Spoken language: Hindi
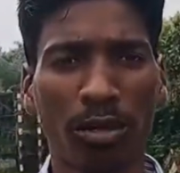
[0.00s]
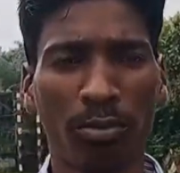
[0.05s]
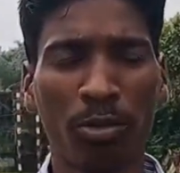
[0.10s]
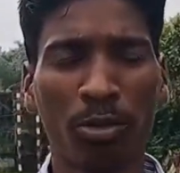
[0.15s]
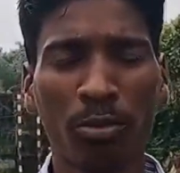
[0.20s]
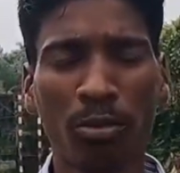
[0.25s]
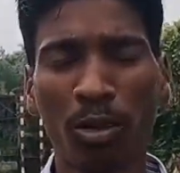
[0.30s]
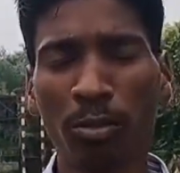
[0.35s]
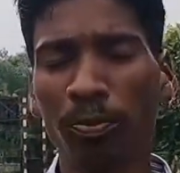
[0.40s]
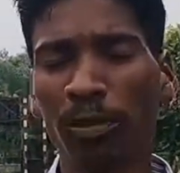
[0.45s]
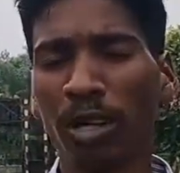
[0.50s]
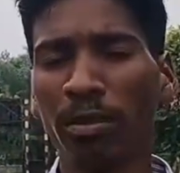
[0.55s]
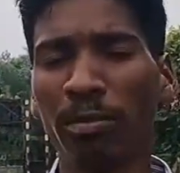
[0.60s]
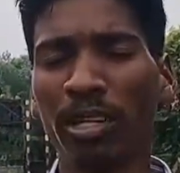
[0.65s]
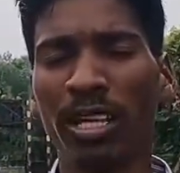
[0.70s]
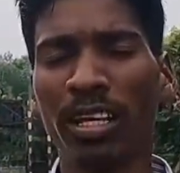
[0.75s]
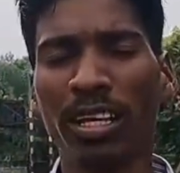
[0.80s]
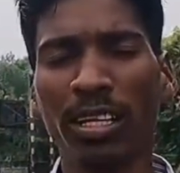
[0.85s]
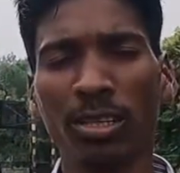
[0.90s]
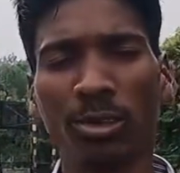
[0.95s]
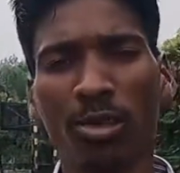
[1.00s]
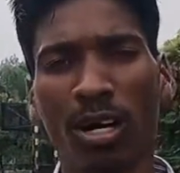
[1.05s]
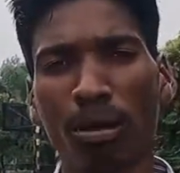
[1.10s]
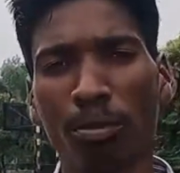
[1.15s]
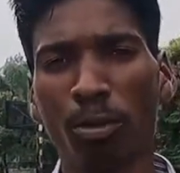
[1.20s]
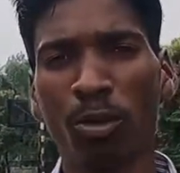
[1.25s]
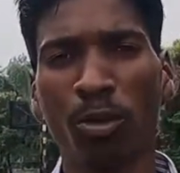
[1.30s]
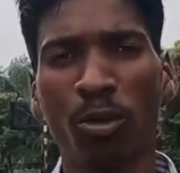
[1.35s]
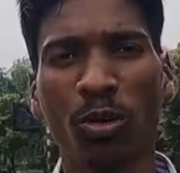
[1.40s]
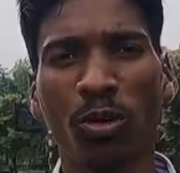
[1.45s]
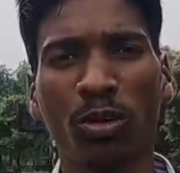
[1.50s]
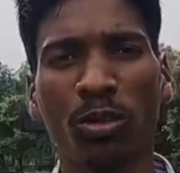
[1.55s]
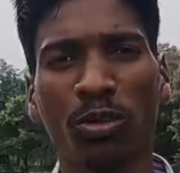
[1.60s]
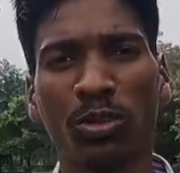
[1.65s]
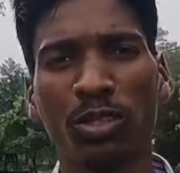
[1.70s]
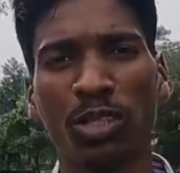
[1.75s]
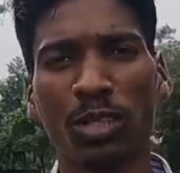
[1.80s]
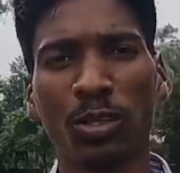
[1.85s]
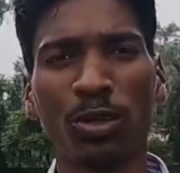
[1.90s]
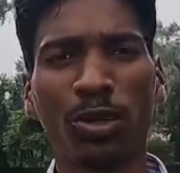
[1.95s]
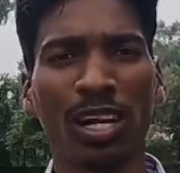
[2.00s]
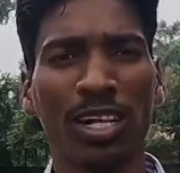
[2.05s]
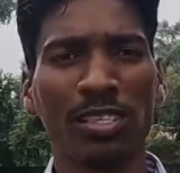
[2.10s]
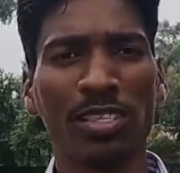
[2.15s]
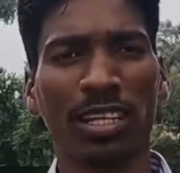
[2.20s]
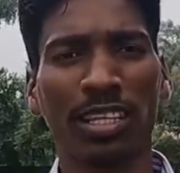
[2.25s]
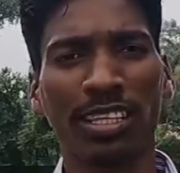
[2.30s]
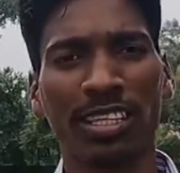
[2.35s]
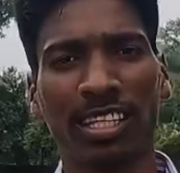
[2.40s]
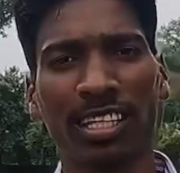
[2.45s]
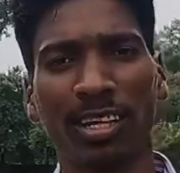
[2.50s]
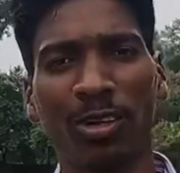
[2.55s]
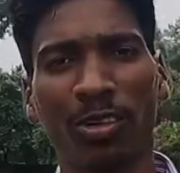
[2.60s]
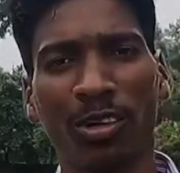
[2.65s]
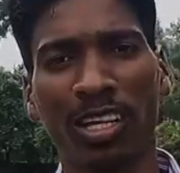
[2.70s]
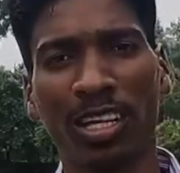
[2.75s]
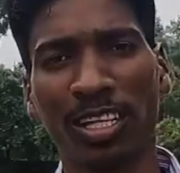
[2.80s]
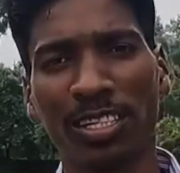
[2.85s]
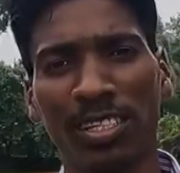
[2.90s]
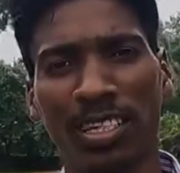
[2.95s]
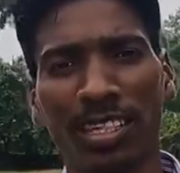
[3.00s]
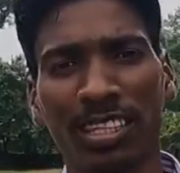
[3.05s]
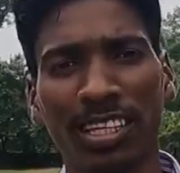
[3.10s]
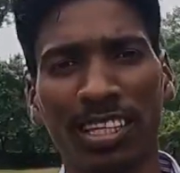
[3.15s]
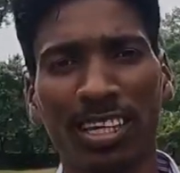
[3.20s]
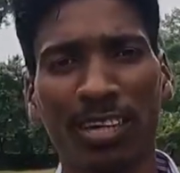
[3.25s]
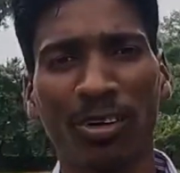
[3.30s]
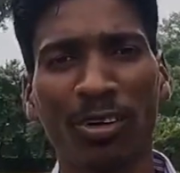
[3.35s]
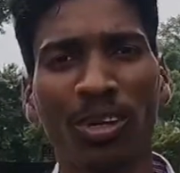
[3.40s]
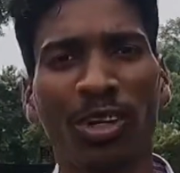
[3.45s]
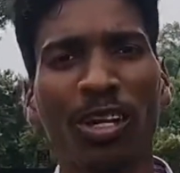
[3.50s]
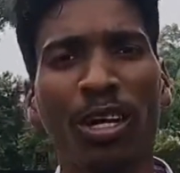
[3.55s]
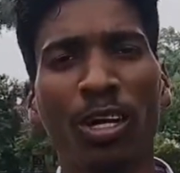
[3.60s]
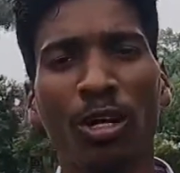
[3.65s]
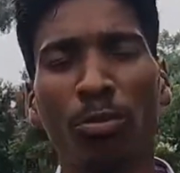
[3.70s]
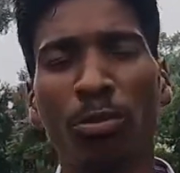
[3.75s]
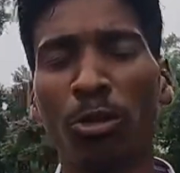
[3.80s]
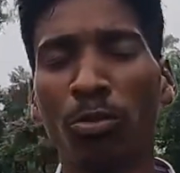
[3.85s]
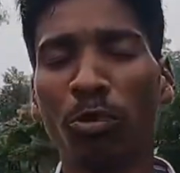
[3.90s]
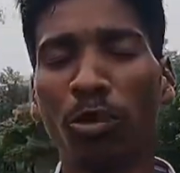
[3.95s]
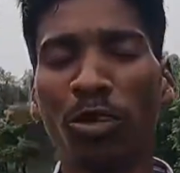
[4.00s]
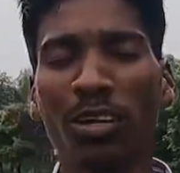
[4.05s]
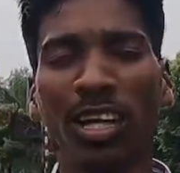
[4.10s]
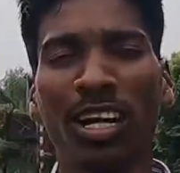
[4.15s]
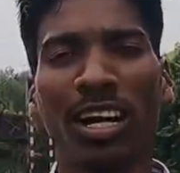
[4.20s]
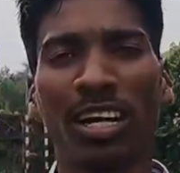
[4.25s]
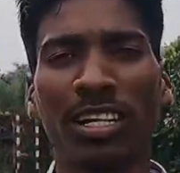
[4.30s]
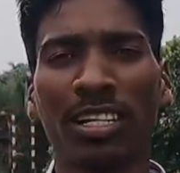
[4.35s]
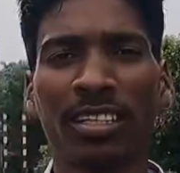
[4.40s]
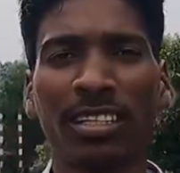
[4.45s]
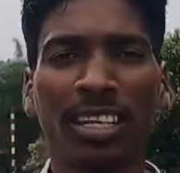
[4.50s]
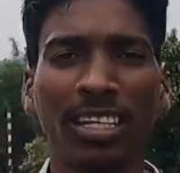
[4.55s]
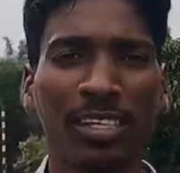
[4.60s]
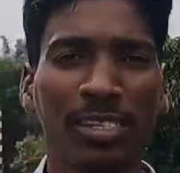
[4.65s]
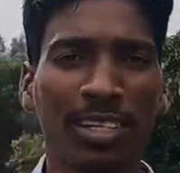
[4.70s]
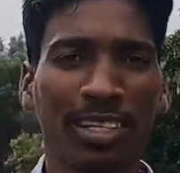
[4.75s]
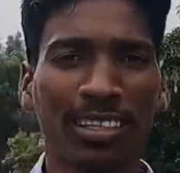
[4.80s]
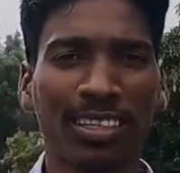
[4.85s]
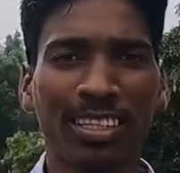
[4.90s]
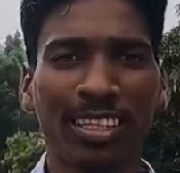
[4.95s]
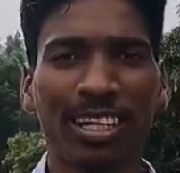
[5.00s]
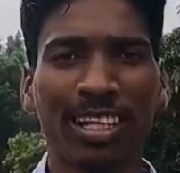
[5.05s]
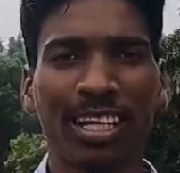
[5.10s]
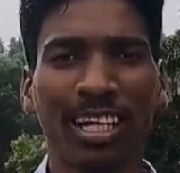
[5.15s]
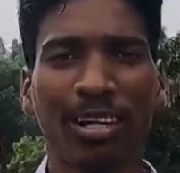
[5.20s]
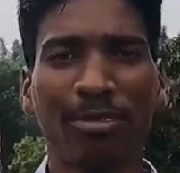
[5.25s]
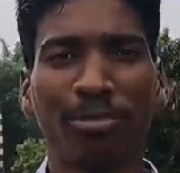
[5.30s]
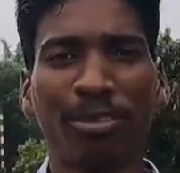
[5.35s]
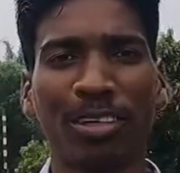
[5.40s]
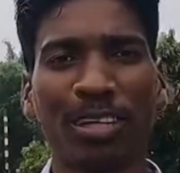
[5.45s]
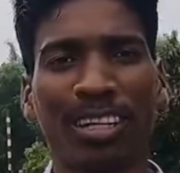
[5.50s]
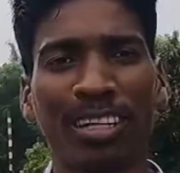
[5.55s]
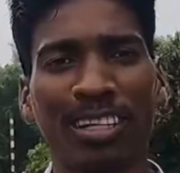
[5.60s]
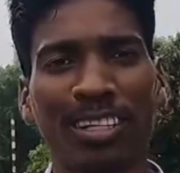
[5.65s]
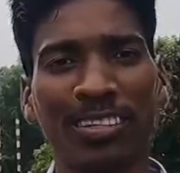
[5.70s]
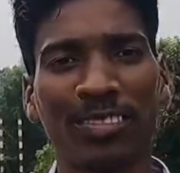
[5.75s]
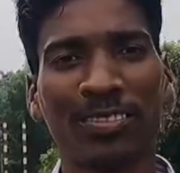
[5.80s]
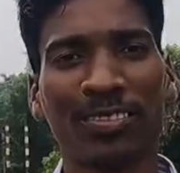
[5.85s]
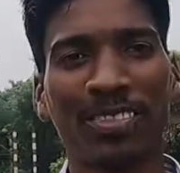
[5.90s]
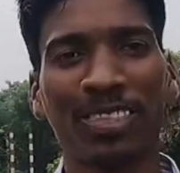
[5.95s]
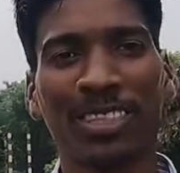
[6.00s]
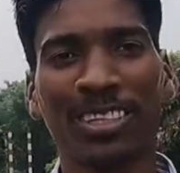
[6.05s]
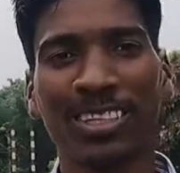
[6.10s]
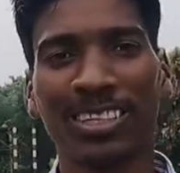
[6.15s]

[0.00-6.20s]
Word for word: फुटबॉल प्रेमी है तो आप लोग जरूर आ सकते हैं और खेल सकते हैं और फुटबॉल का आनंद ले सकते हैं यहाँ पर थैंक यू